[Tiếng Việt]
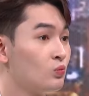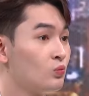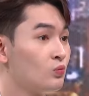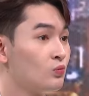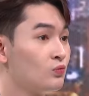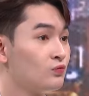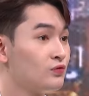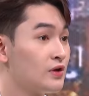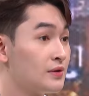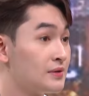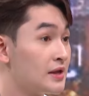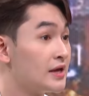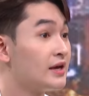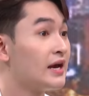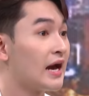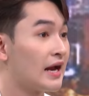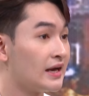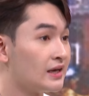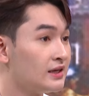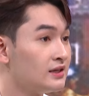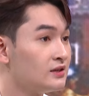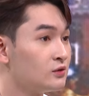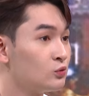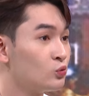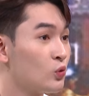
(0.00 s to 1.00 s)
Ừ. phim điện
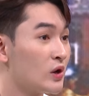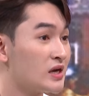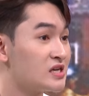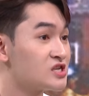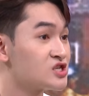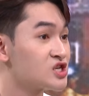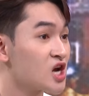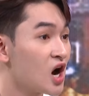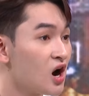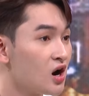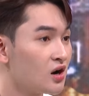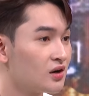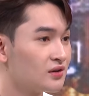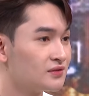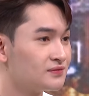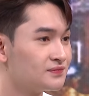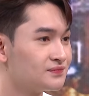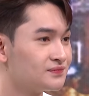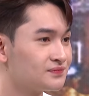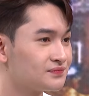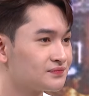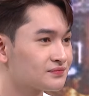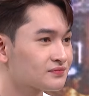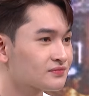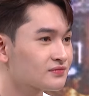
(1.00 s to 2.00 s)
ảnh quanh shot
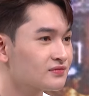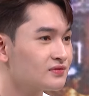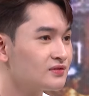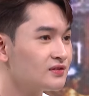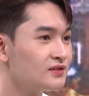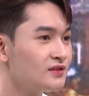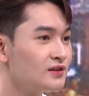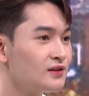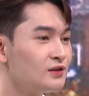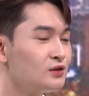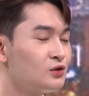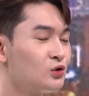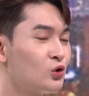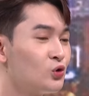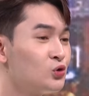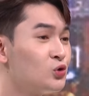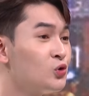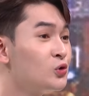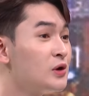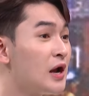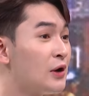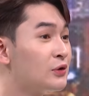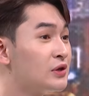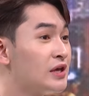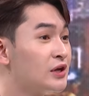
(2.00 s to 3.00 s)
của
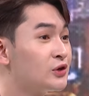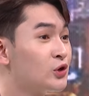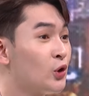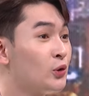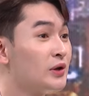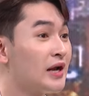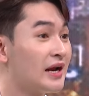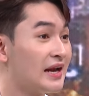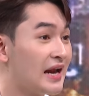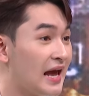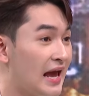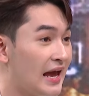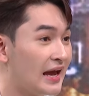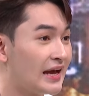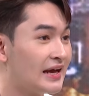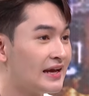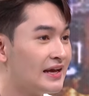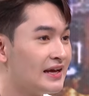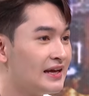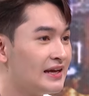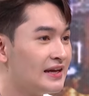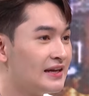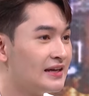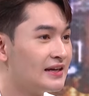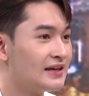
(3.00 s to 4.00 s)
chú đạo diễn đỗ thành an
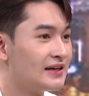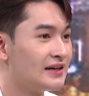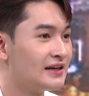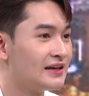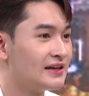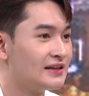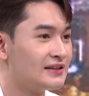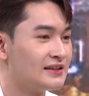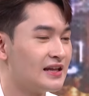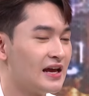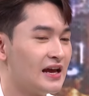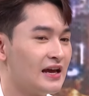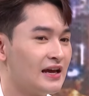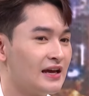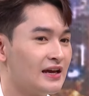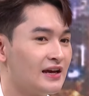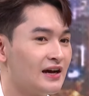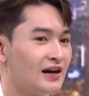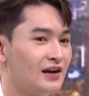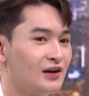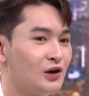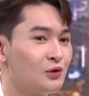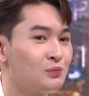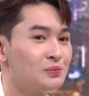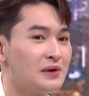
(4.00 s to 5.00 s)
thì
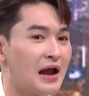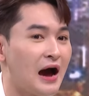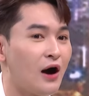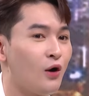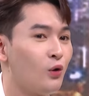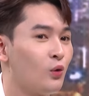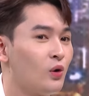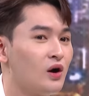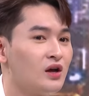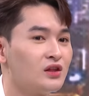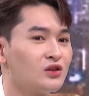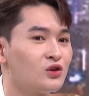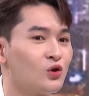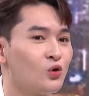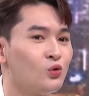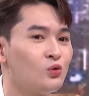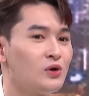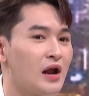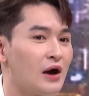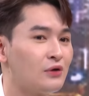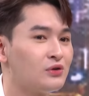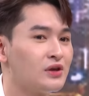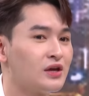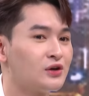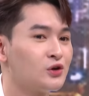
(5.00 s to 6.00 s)
à, lúc đầu á chú
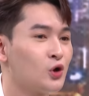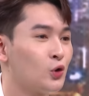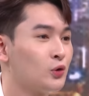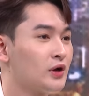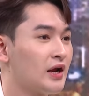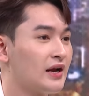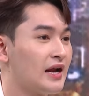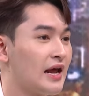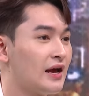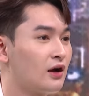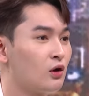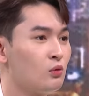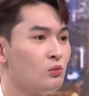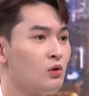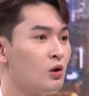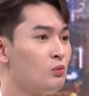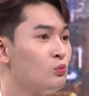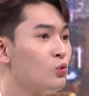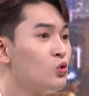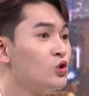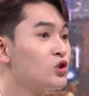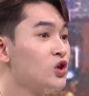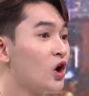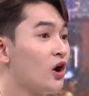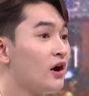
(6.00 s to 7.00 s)
đạo diễn đỗ thành an cũng không
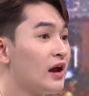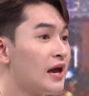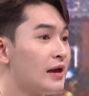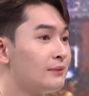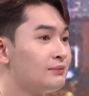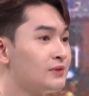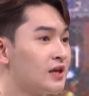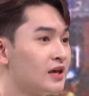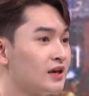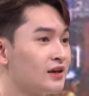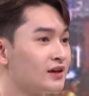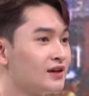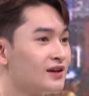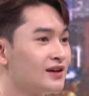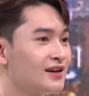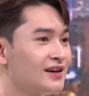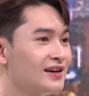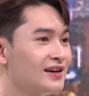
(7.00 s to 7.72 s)
muốn chọn em chị